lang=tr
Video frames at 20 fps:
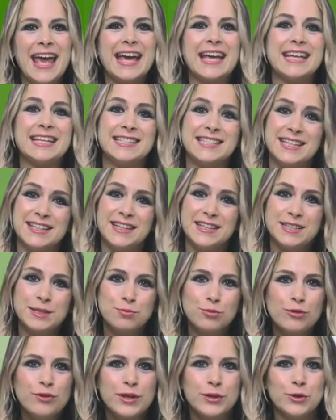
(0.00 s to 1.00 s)

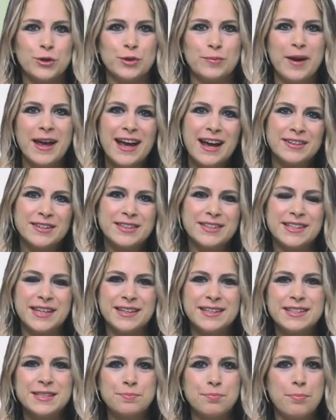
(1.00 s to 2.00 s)
İzlediğiniz bu videoyu
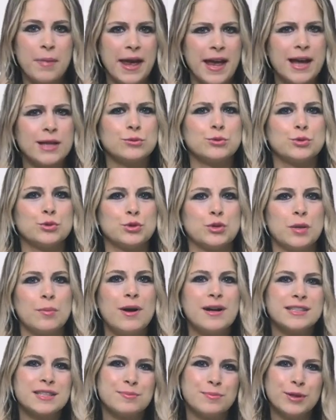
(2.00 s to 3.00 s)
beğendiyseniz beğen tuşuna
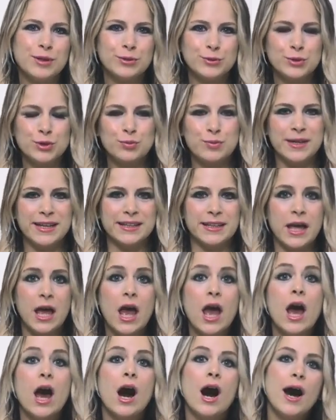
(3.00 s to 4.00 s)
basmayı unutmayın.
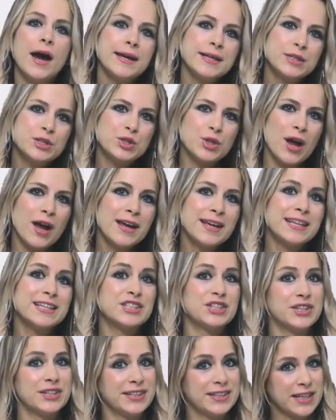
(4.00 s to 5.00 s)
Ayrıca
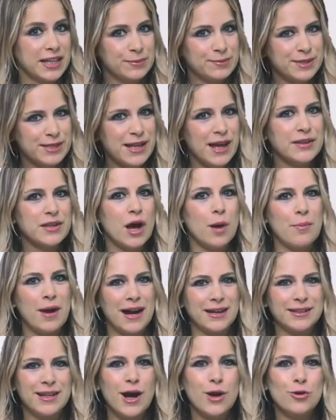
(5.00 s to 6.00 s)
içeriklerimizden
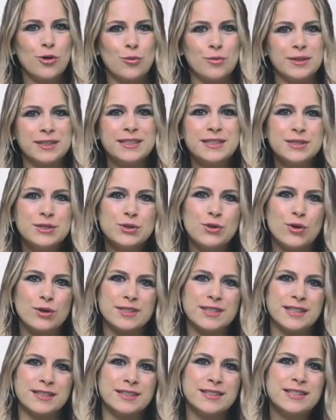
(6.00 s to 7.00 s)
haberdar olmak
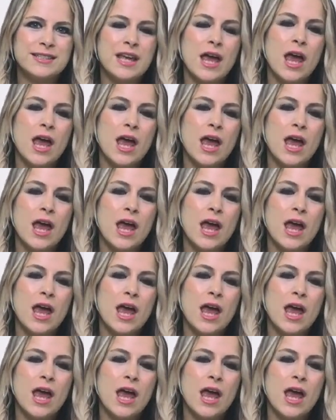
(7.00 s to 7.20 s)
istiyorsanız